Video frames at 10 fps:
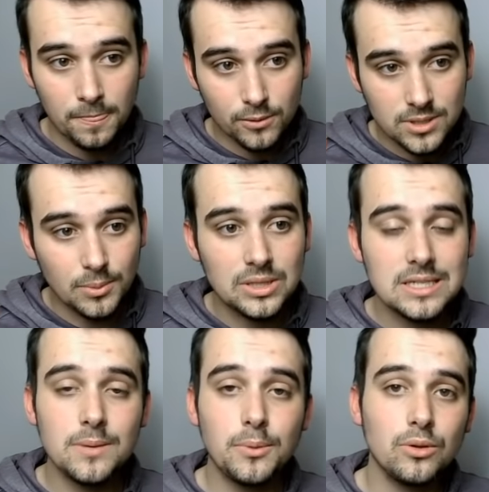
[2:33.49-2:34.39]
Donc ça peut être
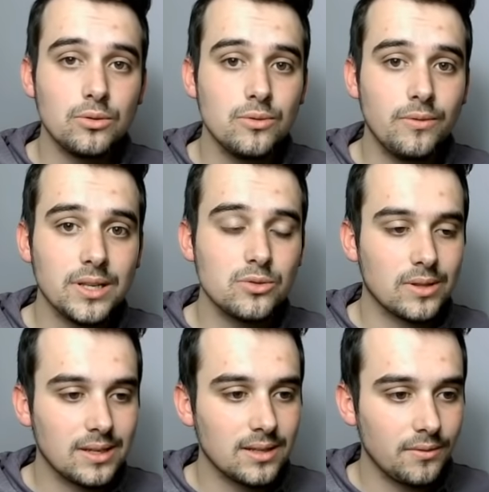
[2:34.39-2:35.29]
très important qu'une verte soit
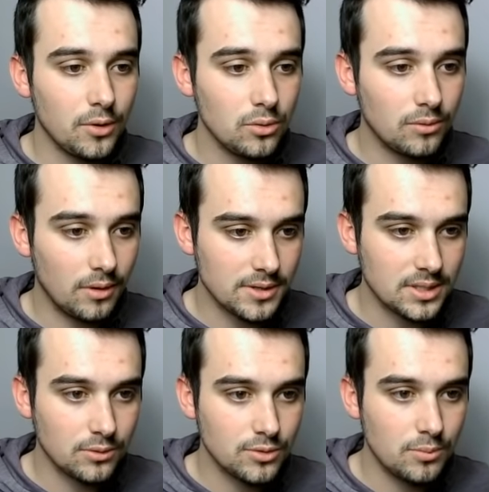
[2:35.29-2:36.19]
très très forte. Donc on va voir ça
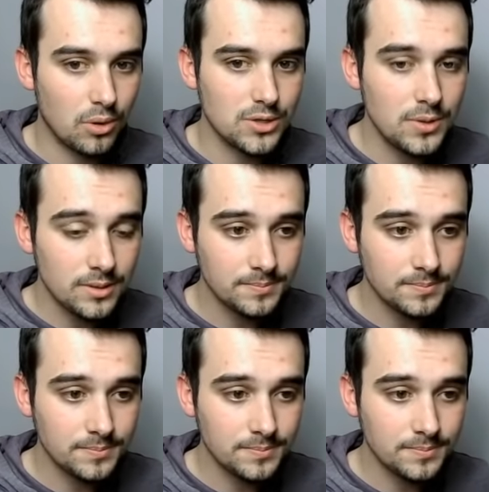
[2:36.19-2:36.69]
ensuite pour la suite.